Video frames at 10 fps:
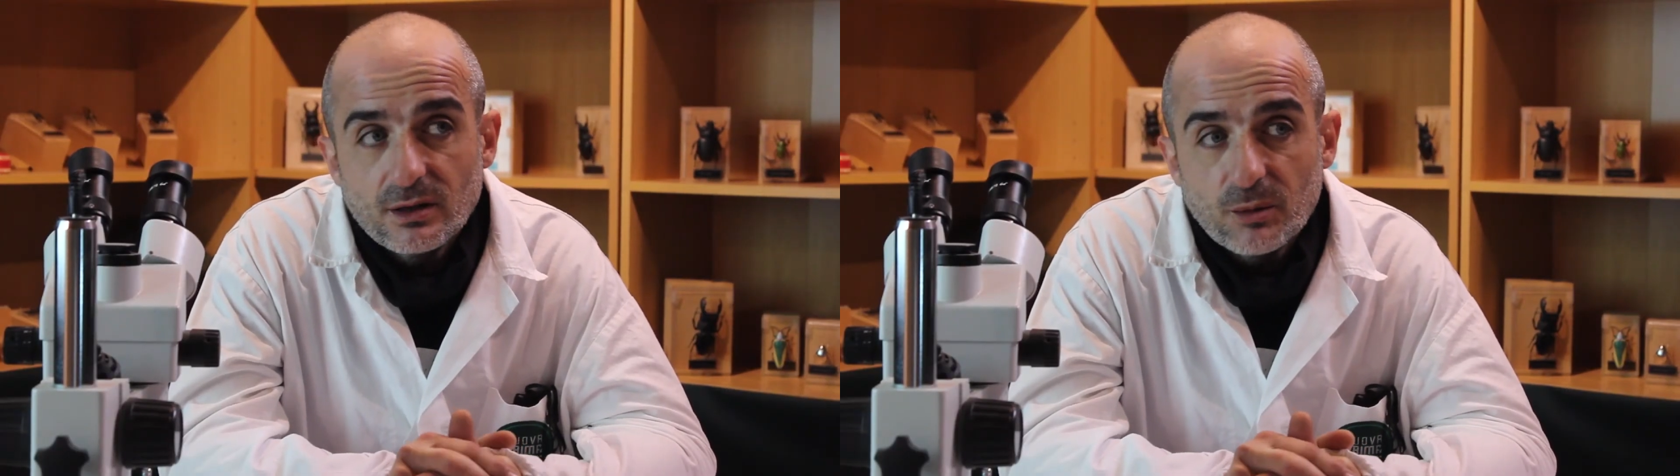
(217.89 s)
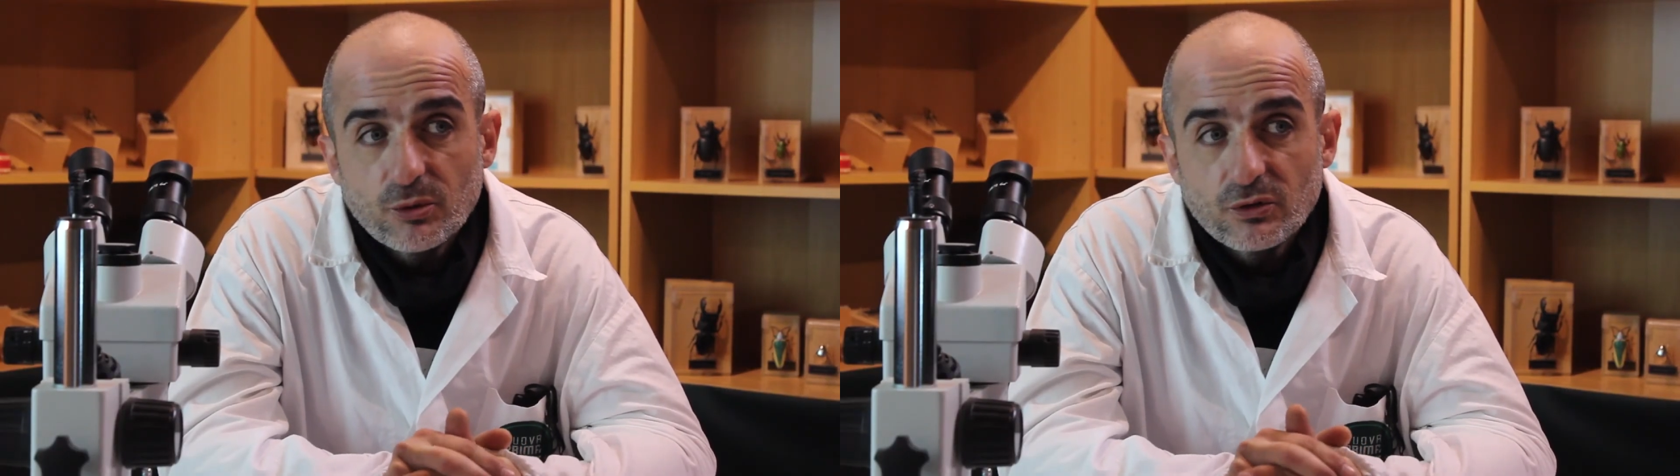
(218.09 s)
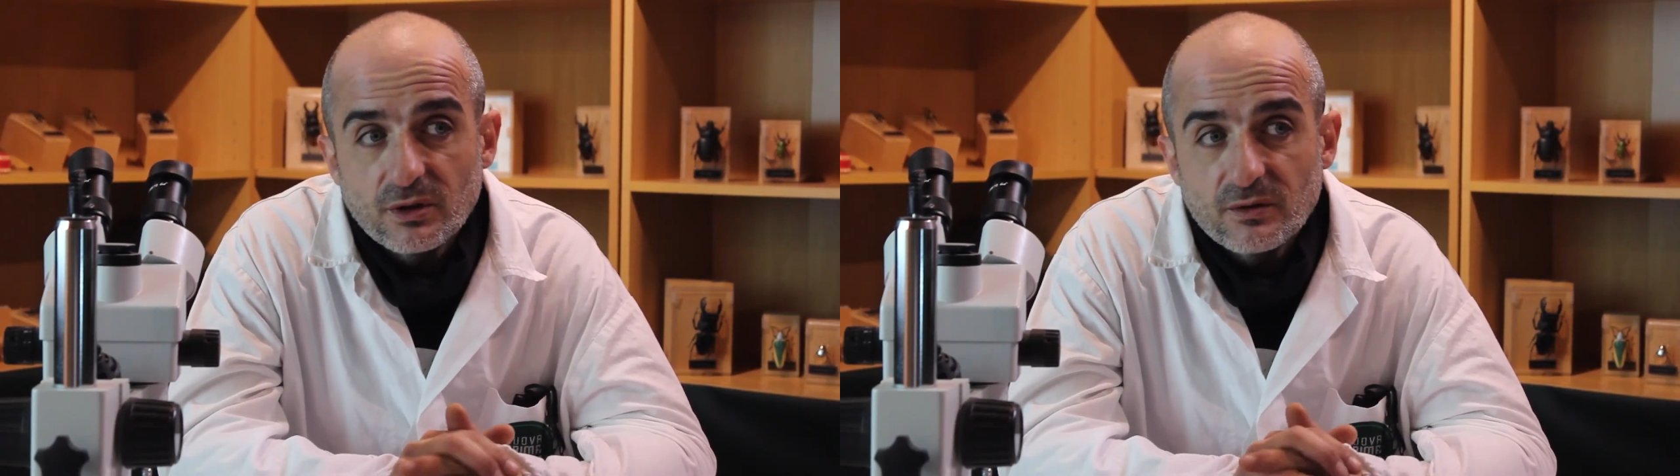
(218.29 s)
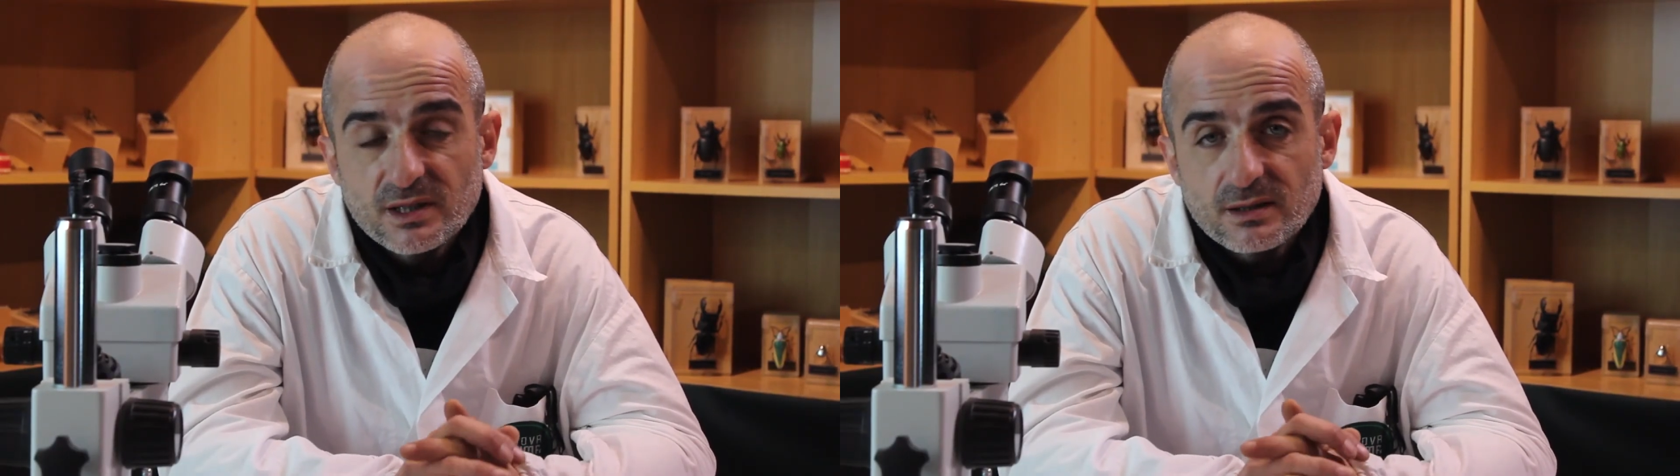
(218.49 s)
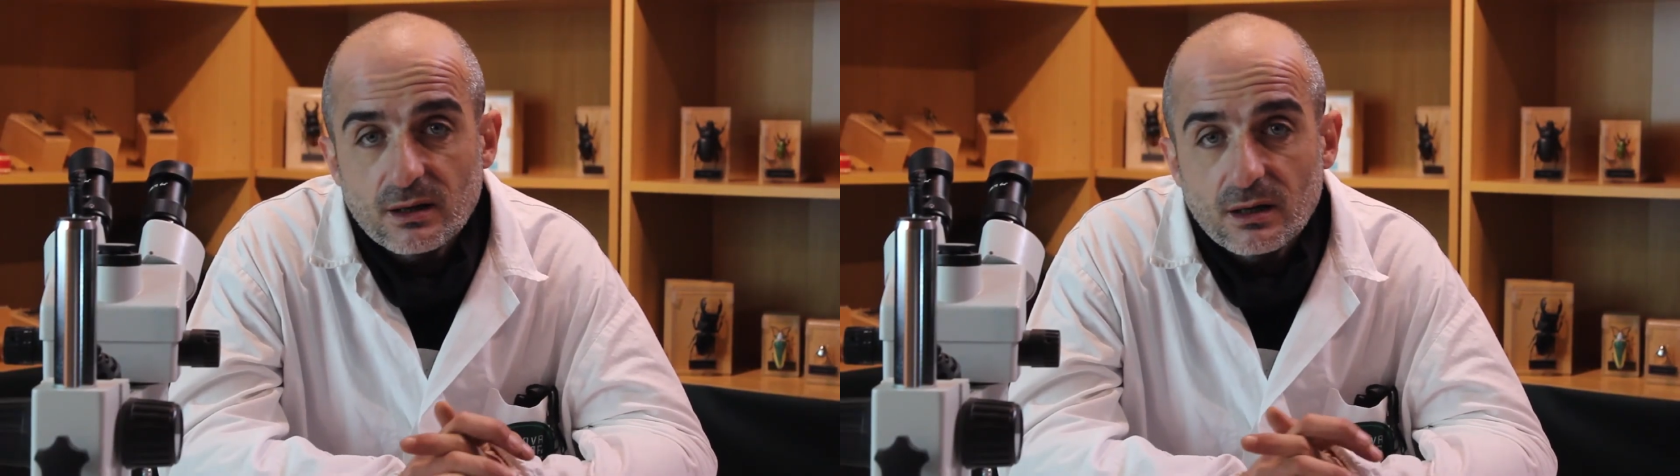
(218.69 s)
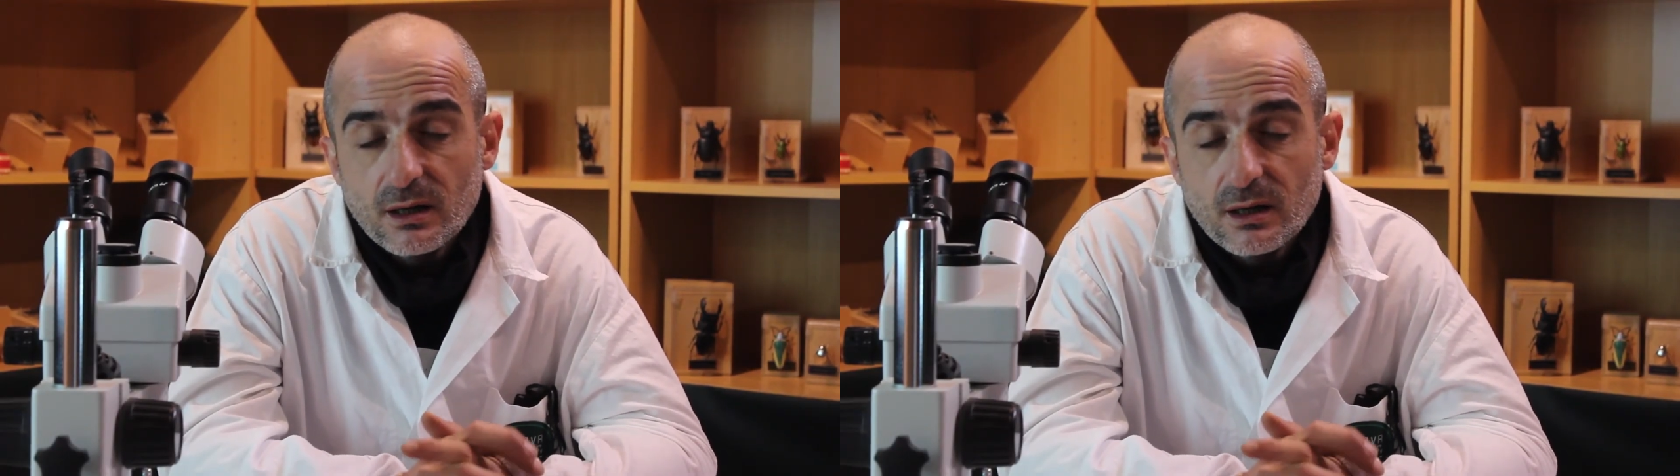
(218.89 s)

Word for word: dal punto di vista